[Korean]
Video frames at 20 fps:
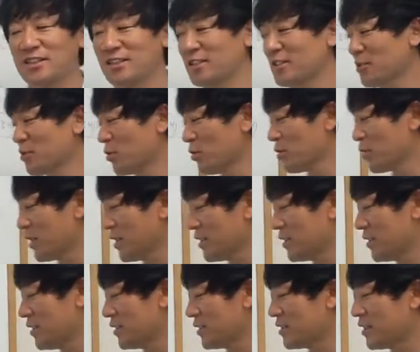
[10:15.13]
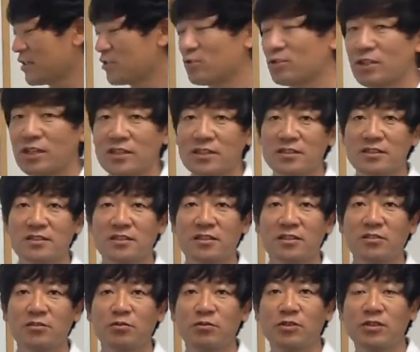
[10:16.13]
이 스코어 카드를 제출하는
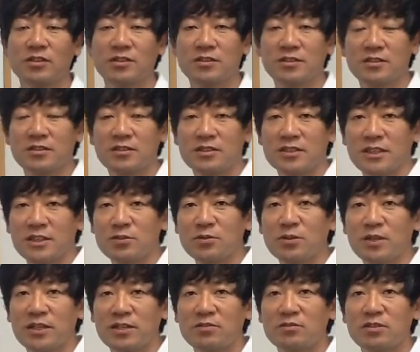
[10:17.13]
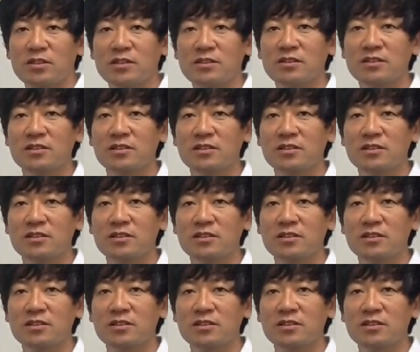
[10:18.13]
그런 위, 그 장소가 있고요.